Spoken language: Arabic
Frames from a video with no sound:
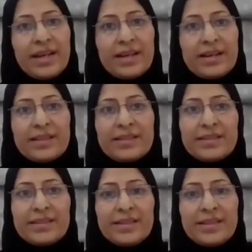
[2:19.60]
آه،
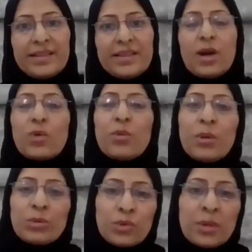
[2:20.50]
أن أكون
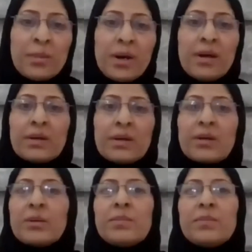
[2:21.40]
موجودة
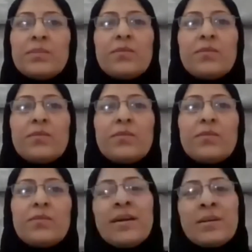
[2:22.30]
معاكم في يوم من
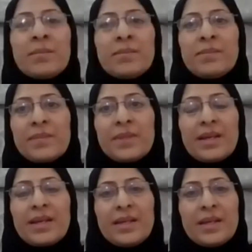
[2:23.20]
الأيام
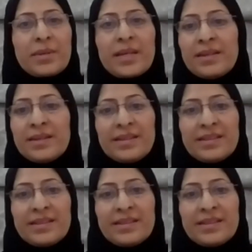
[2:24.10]
يمكن